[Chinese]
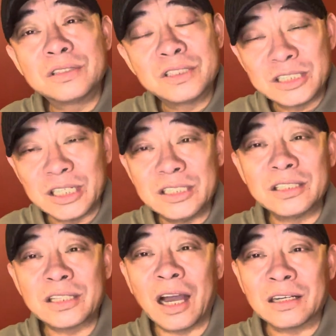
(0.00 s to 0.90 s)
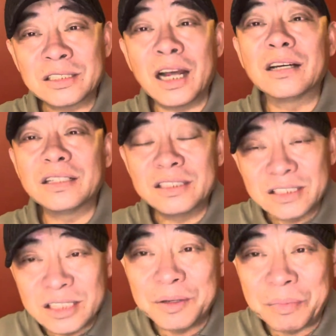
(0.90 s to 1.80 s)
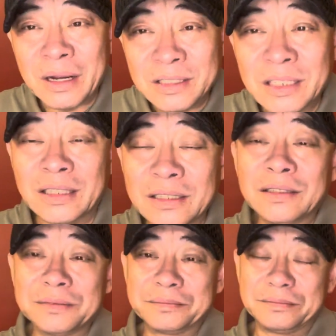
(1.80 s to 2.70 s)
写进党章的接班人？